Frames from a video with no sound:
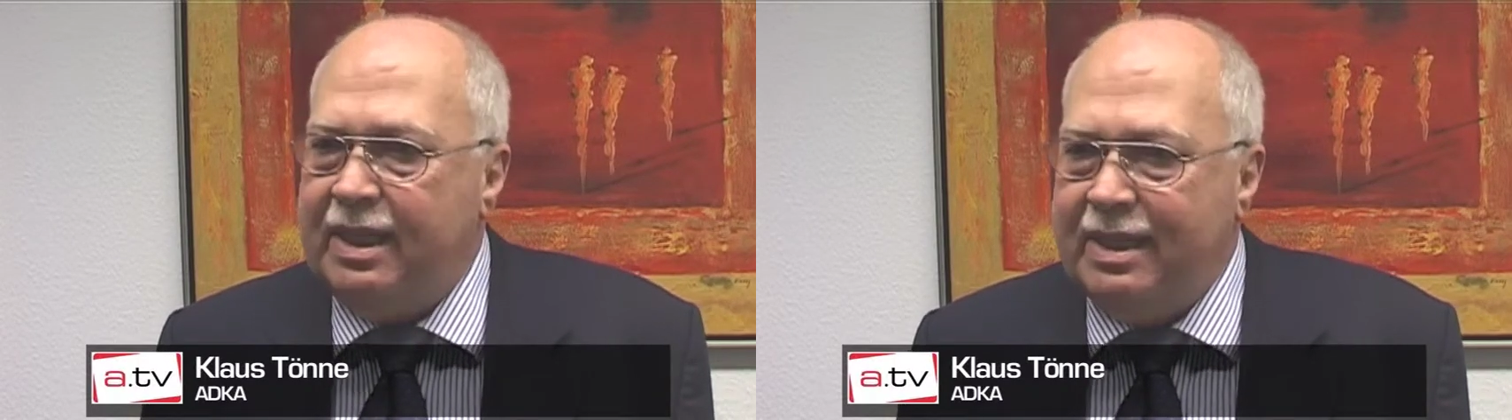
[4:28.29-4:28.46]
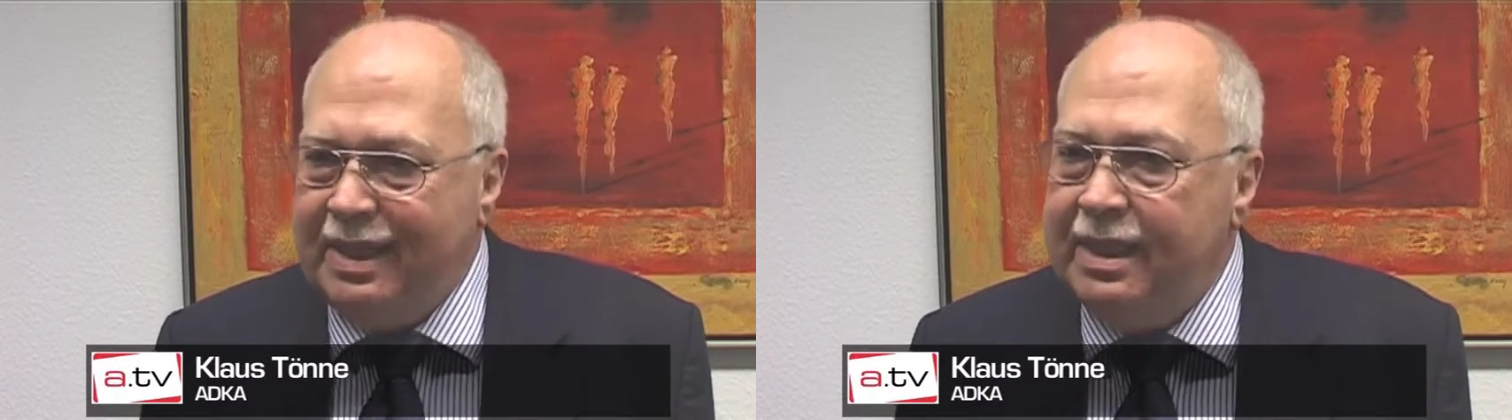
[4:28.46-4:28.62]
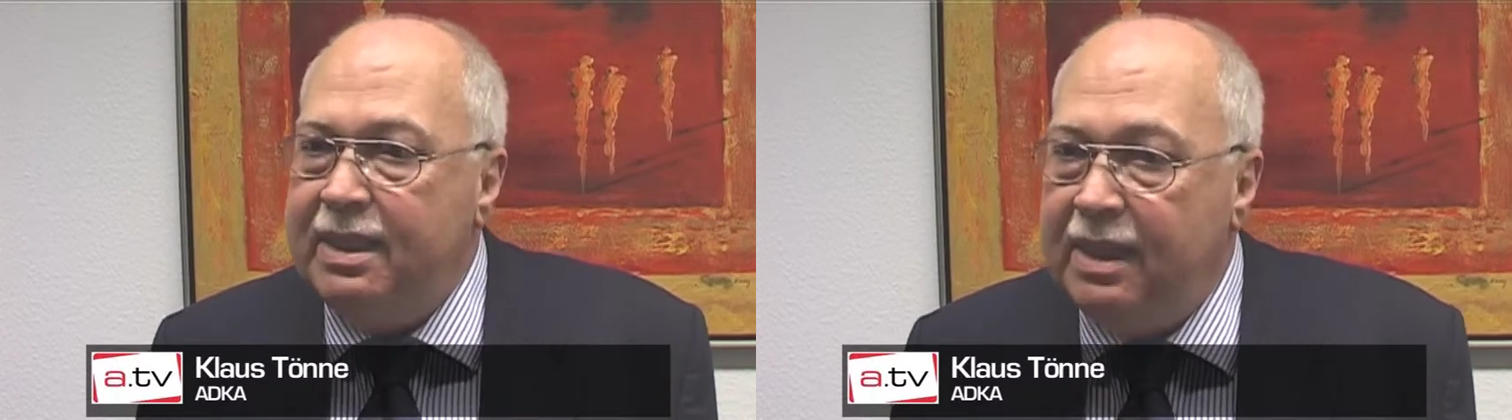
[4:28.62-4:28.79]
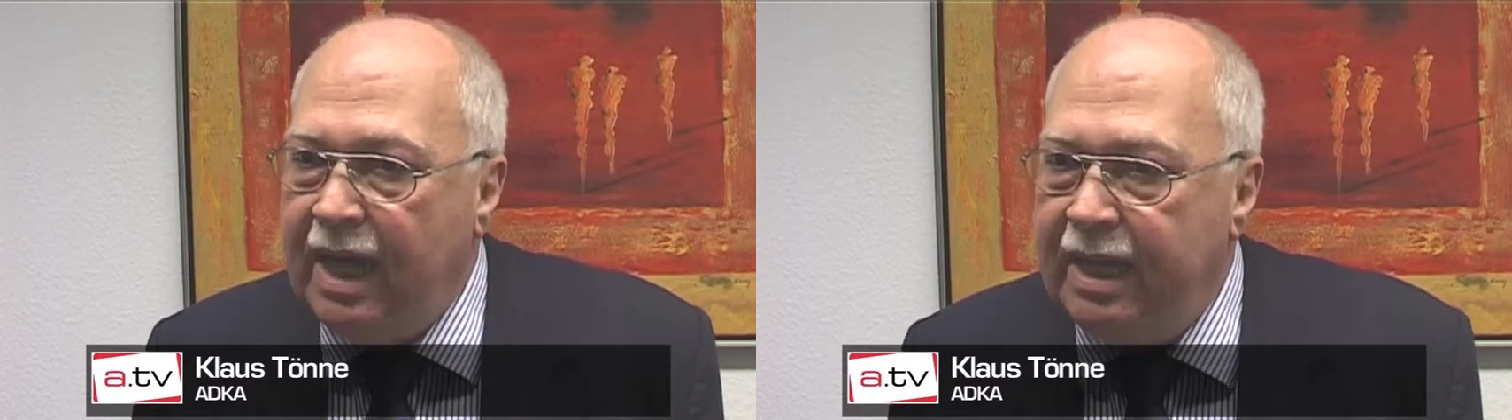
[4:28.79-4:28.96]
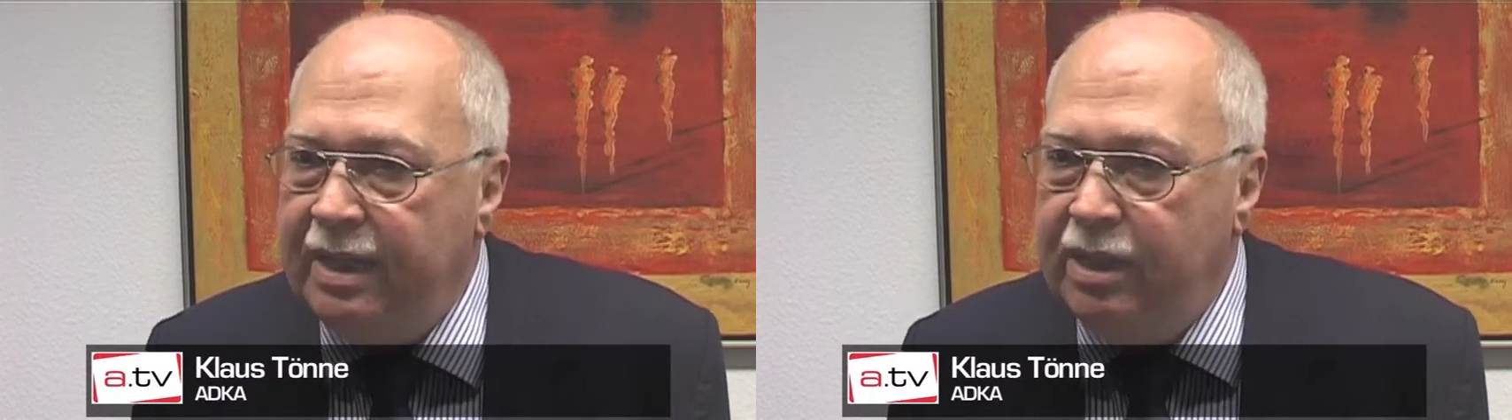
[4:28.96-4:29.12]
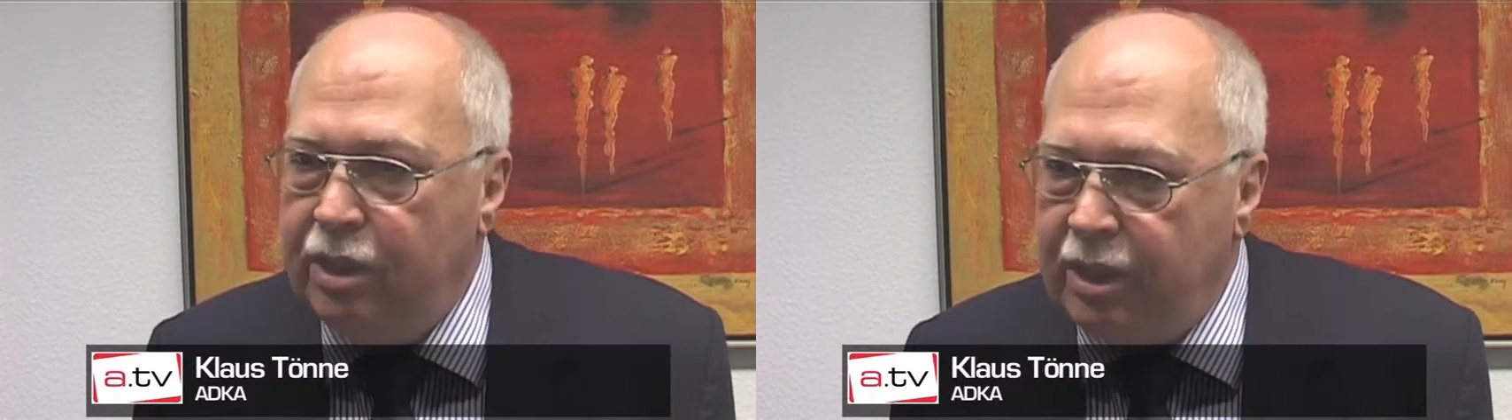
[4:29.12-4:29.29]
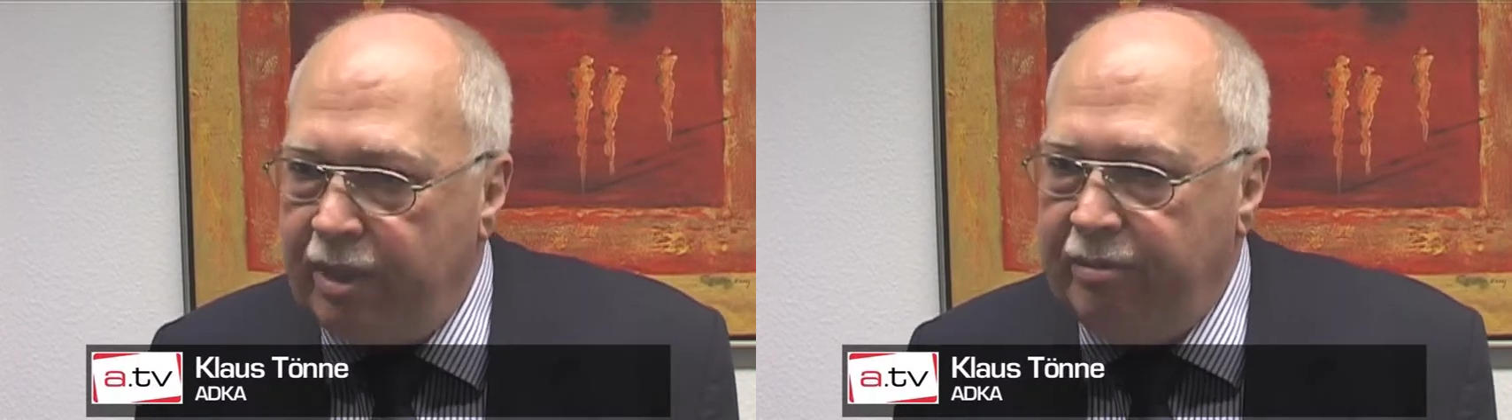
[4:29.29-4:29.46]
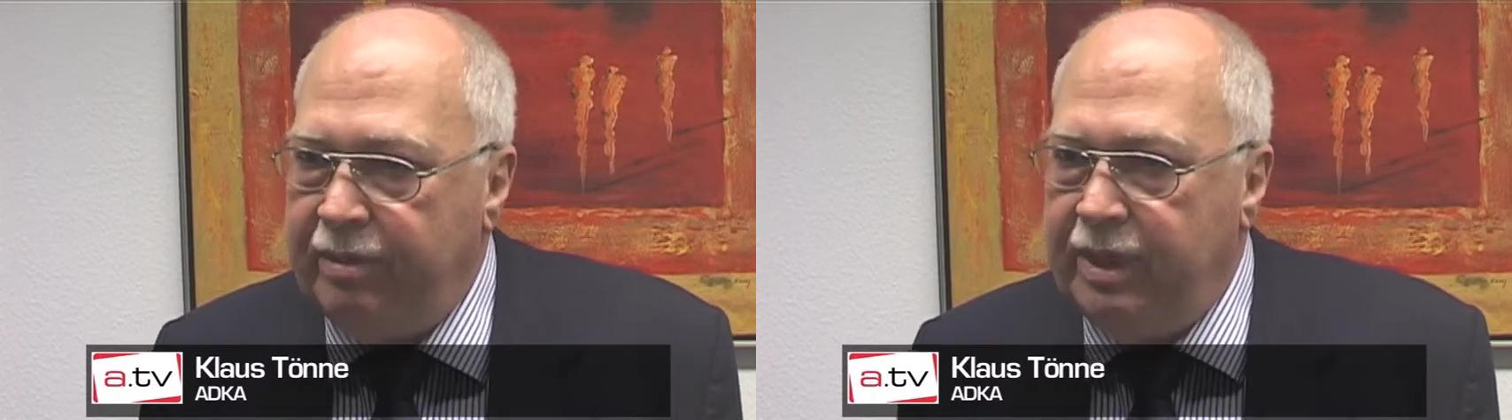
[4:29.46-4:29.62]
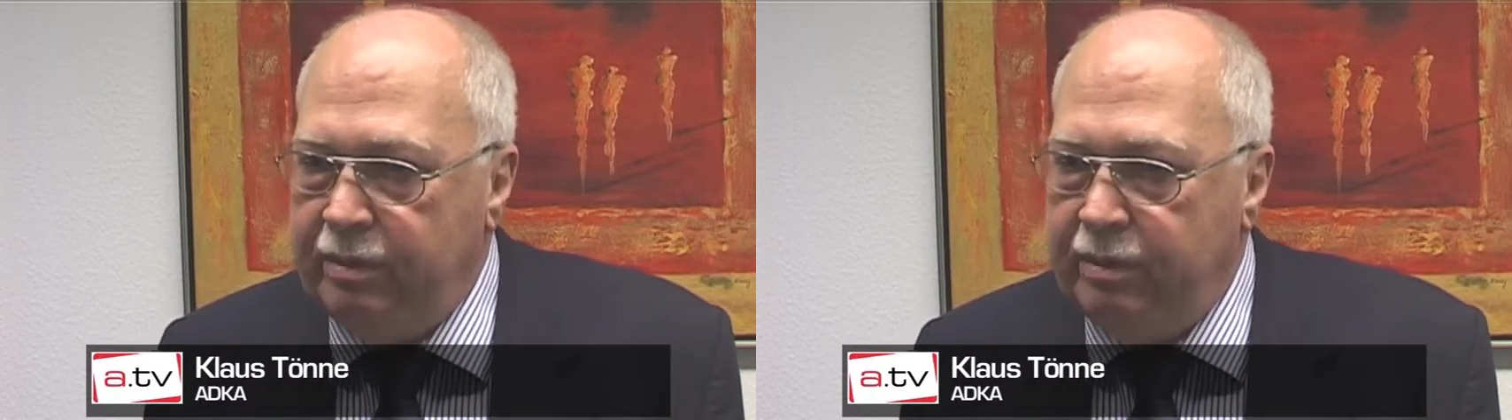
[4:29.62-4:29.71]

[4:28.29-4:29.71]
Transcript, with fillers: Das ist kein Geschäft,